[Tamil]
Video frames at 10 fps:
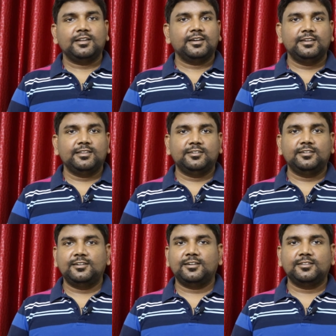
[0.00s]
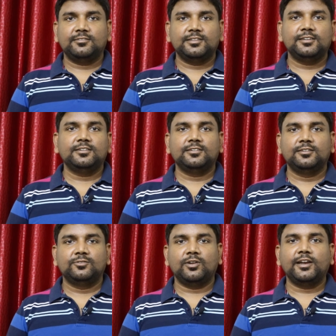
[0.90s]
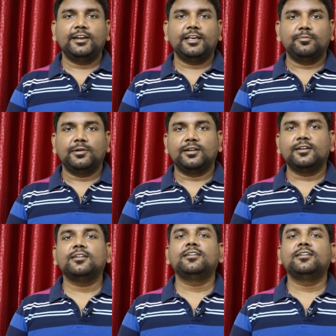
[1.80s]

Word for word: நான் இன்னசென்ட்டுன்றதை வந்து சொல்லிக்கிட்டே இருப்பார்